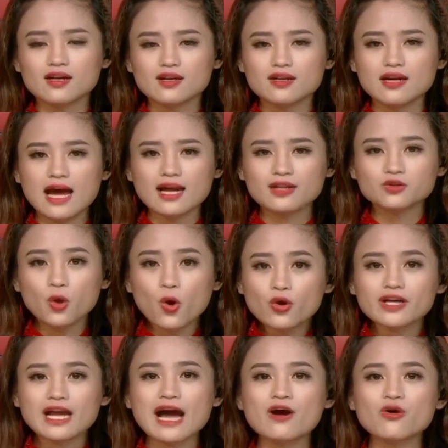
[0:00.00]
đã tố
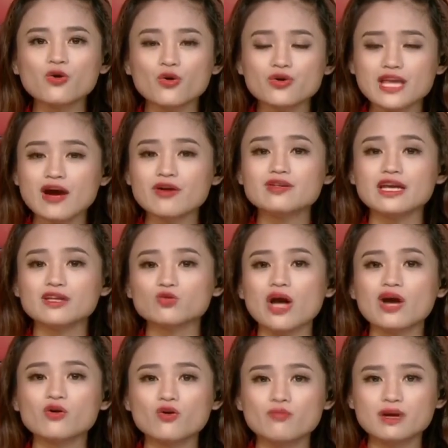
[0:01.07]
cáo cô giáo dạy
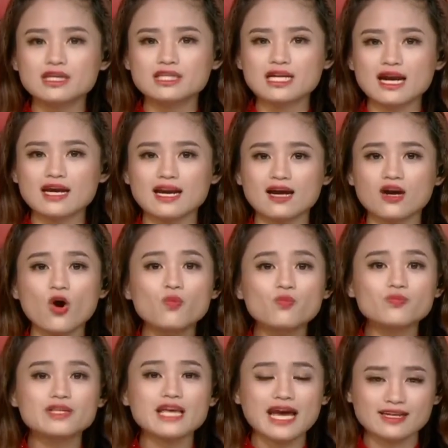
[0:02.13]
toán của mình rằng là
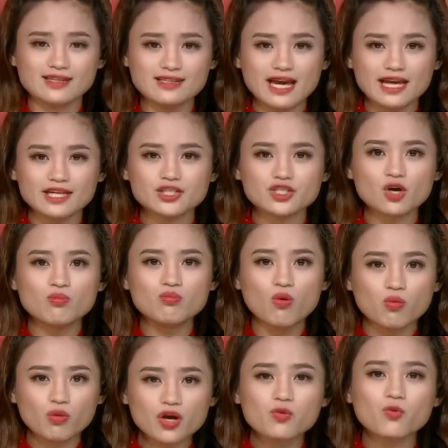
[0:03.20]
không giảng dạy trong
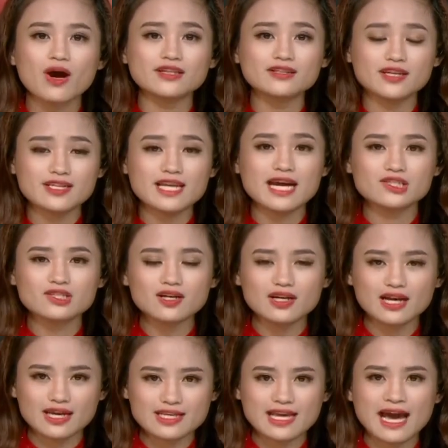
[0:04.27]
một cái khoảng thời gian rất
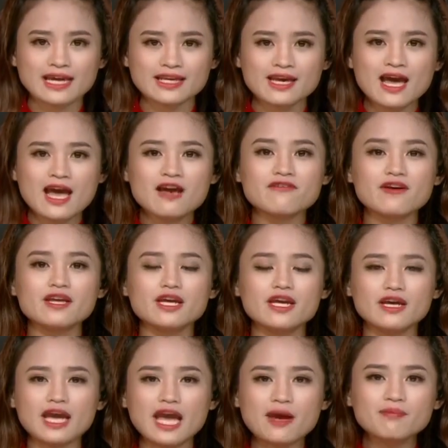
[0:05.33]
là dài và
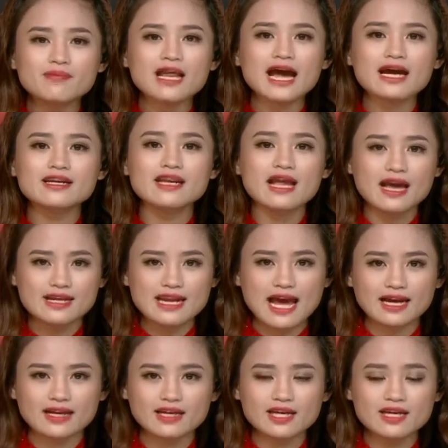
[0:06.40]
hiện em đang đề
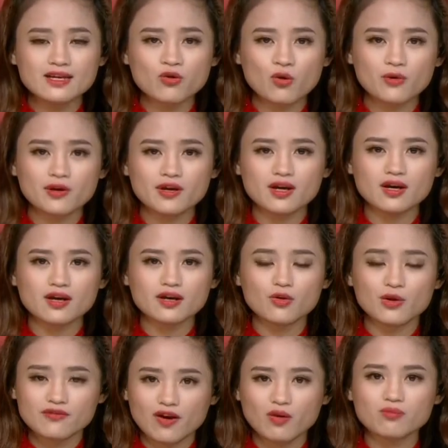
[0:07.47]
đạt ý à,
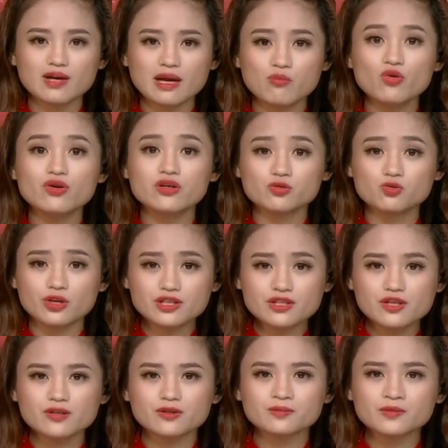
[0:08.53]
nguyện vọng là muốn được chuyển
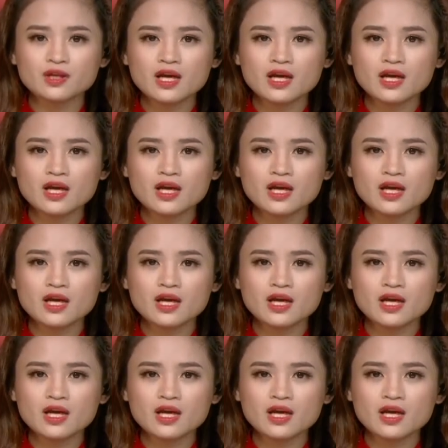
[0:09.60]
trường.